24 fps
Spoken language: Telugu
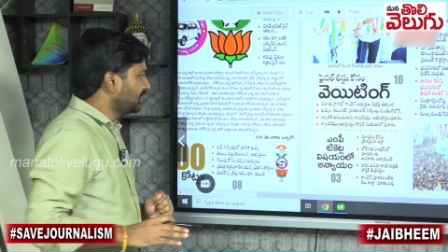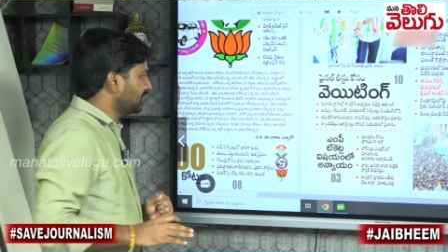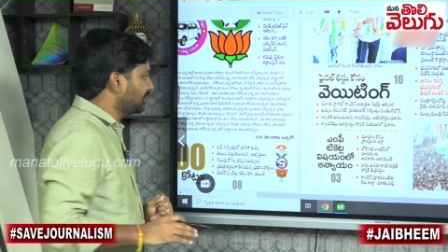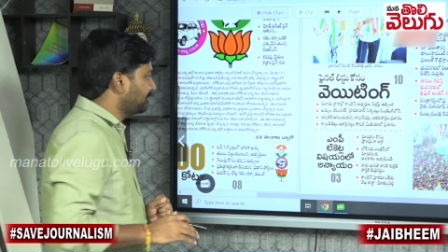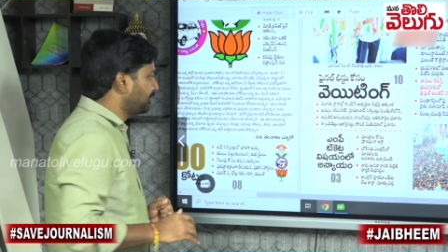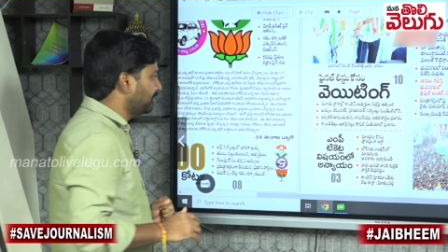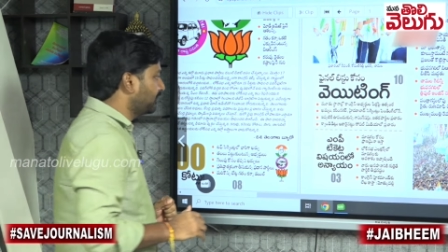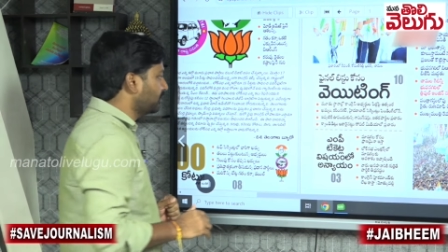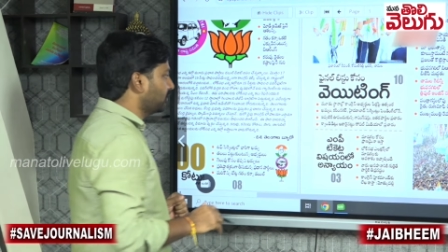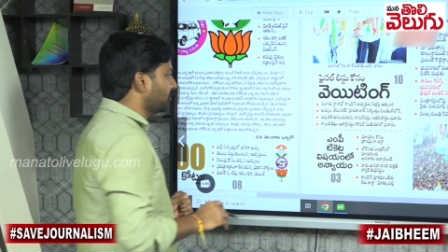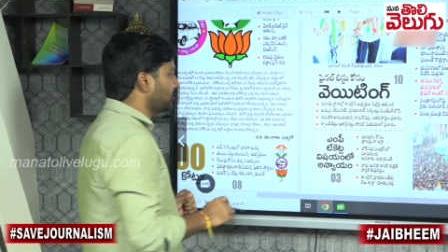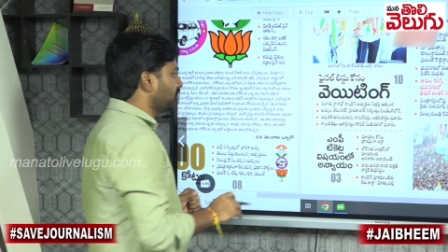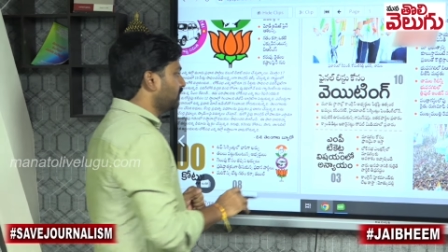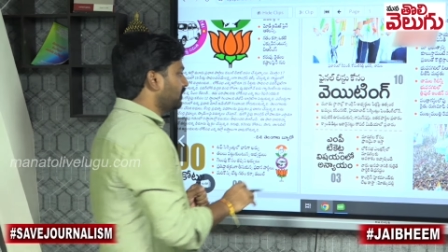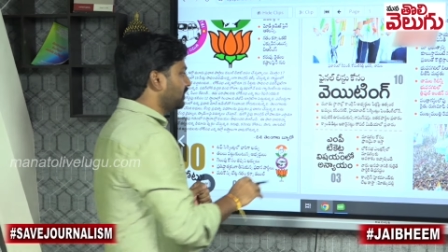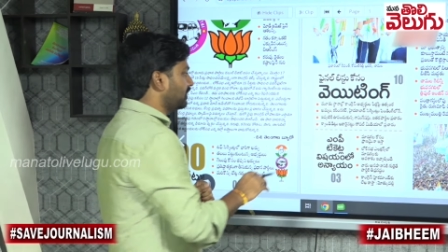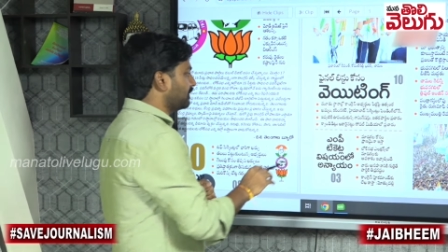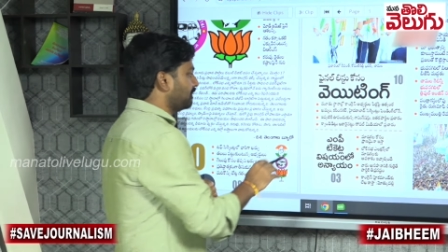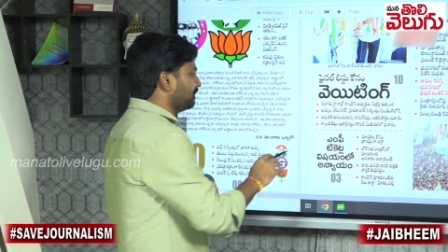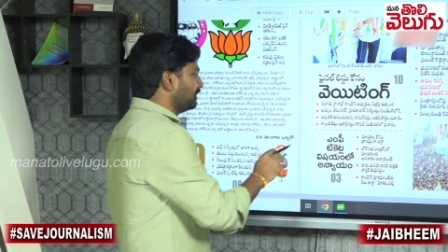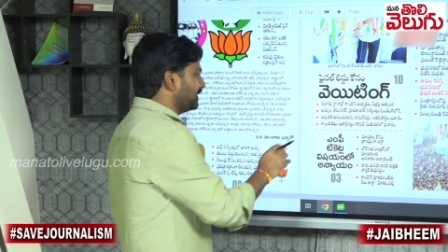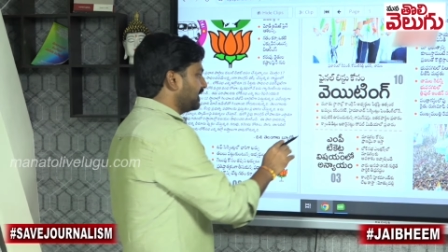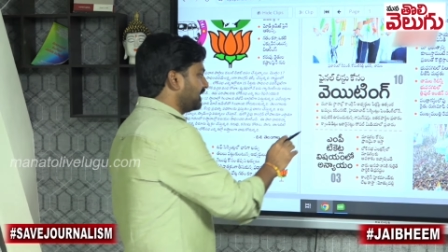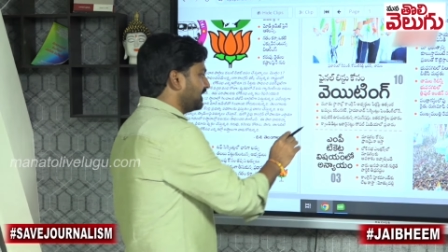ఇప్పుడు
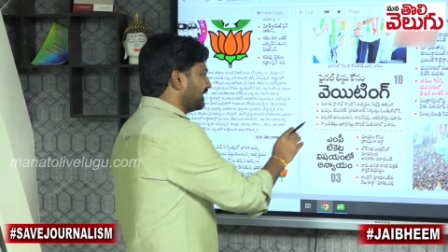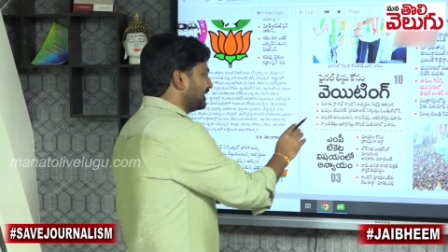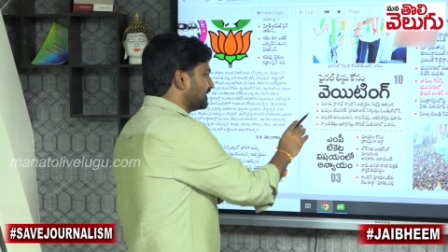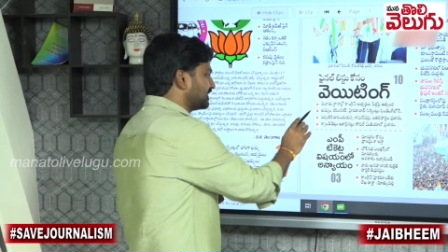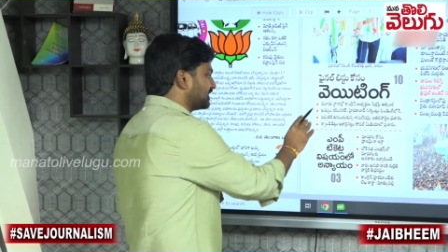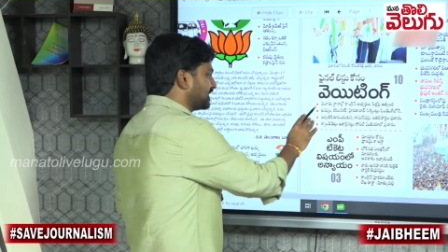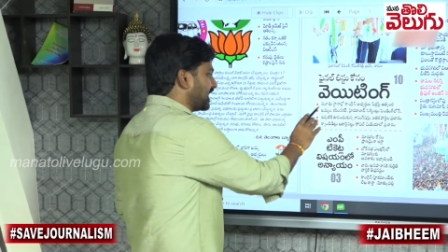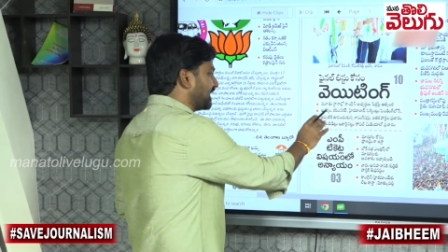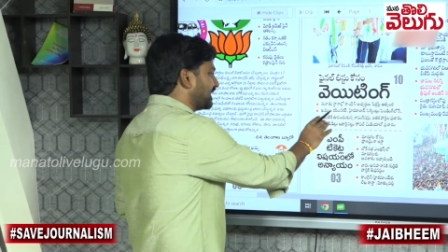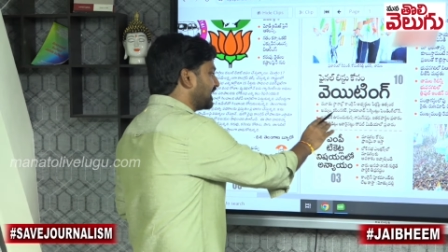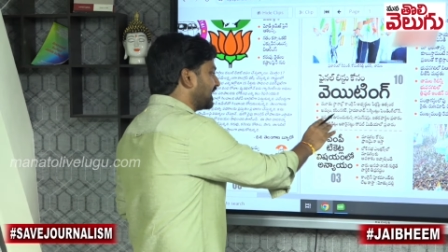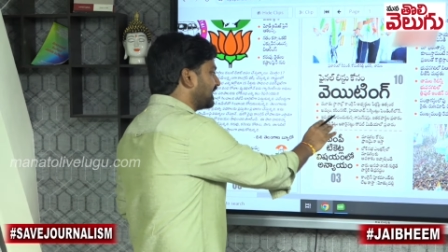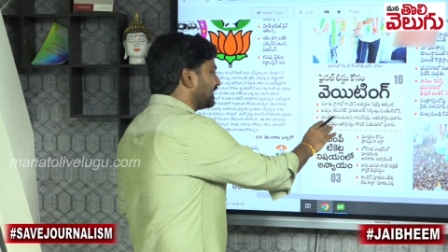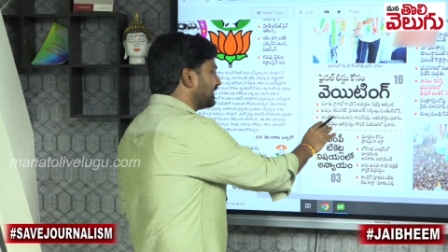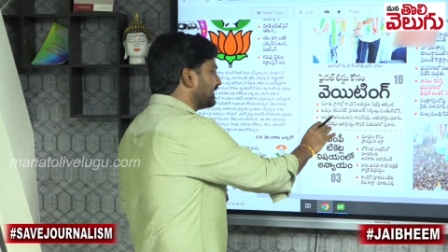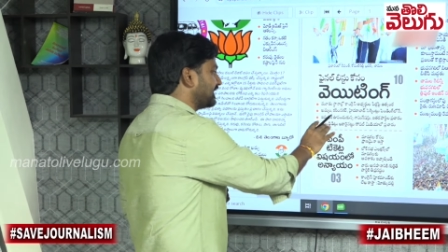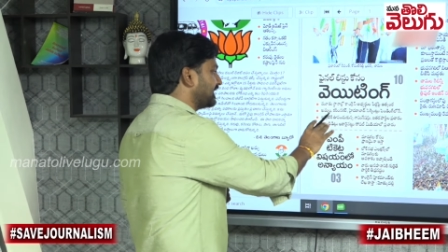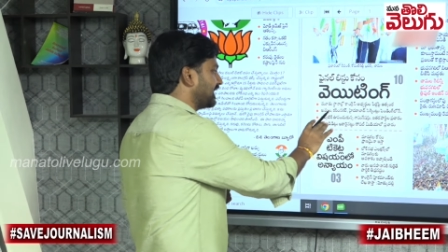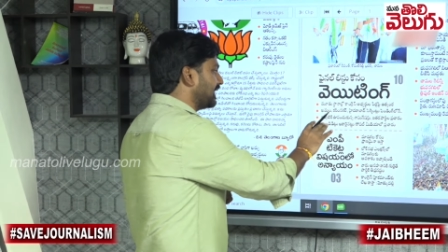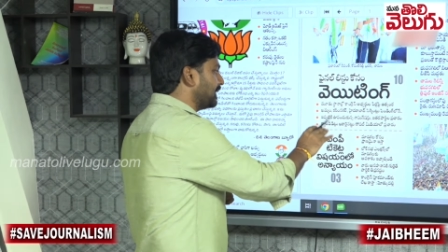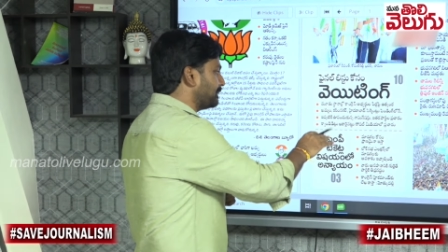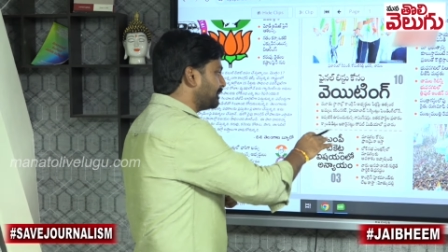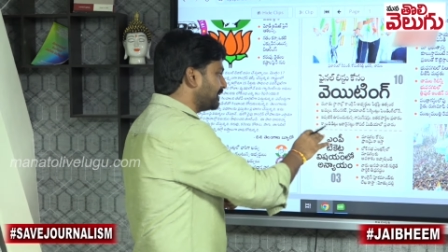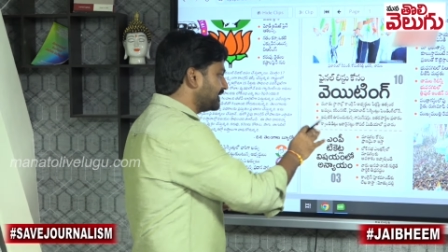మీరు ఈ స్థానాలని
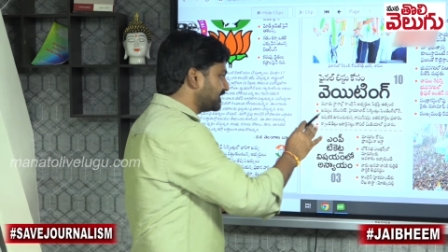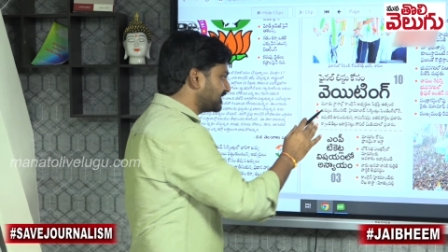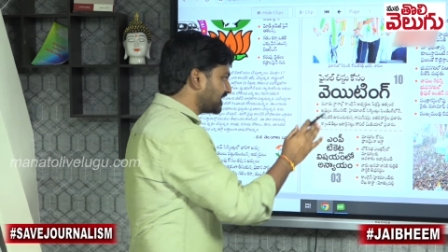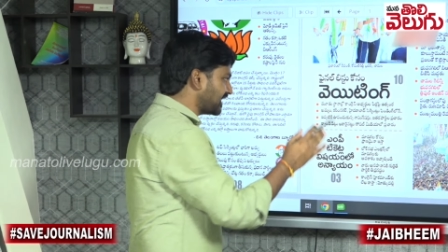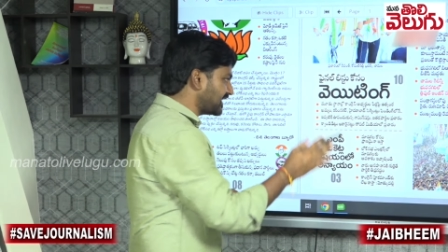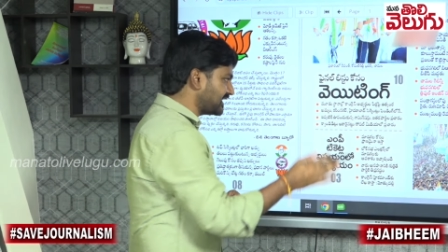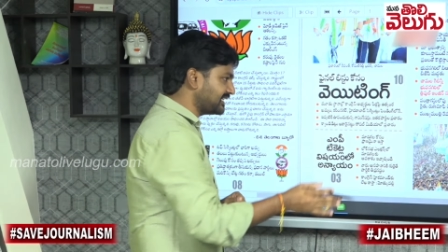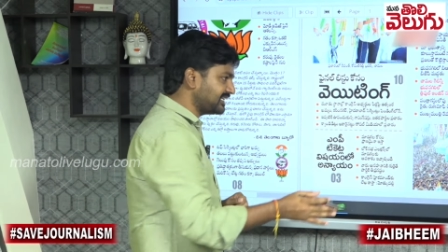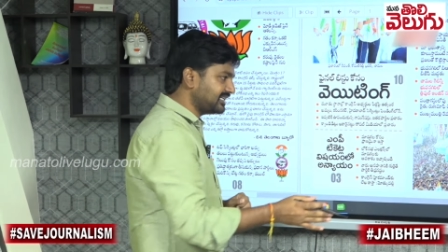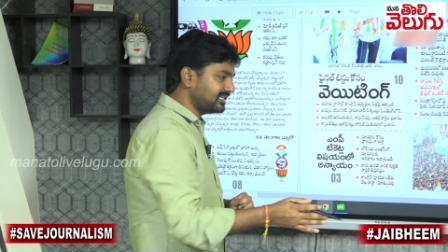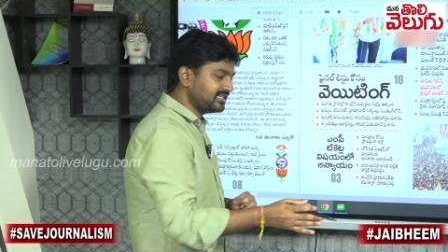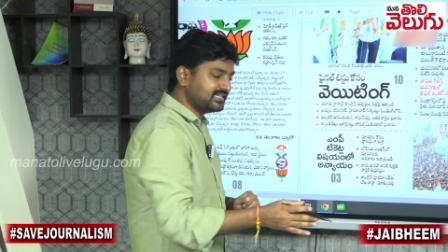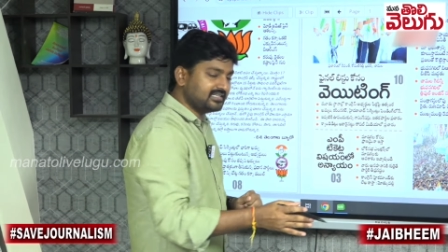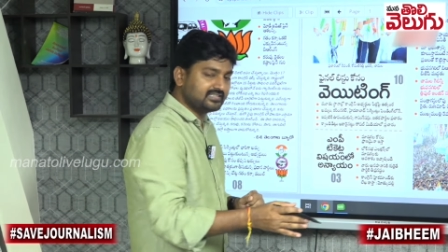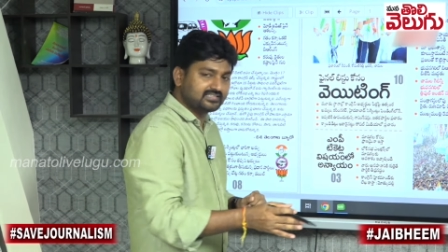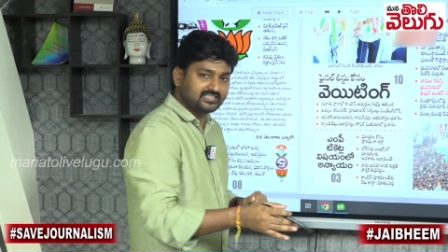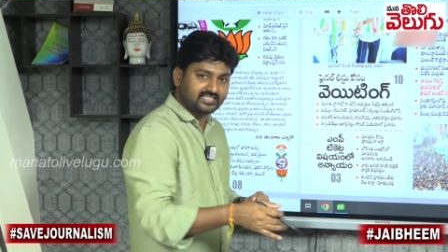గెలిపించాలని